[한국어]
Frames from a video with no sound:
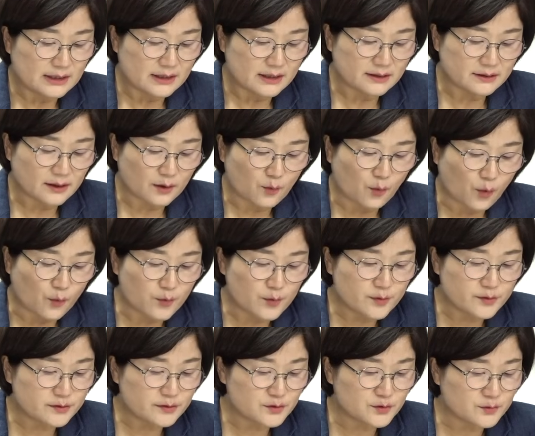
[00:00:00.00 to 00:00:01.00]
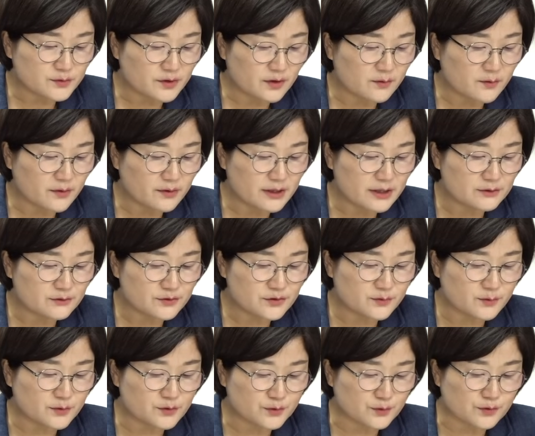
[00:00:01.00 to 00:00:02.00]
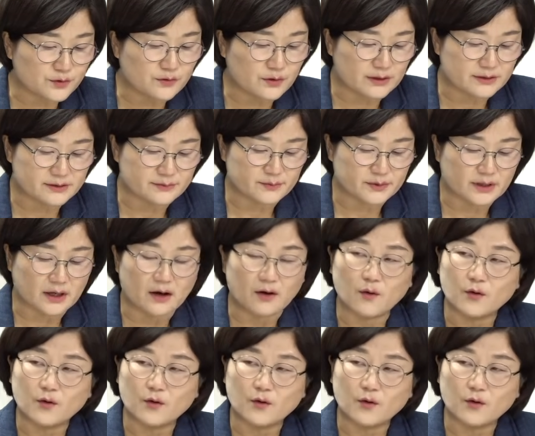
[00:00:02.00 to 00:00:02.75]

일단 그 부분을 좀 설명을 해주시면 좋을 것 같습니다.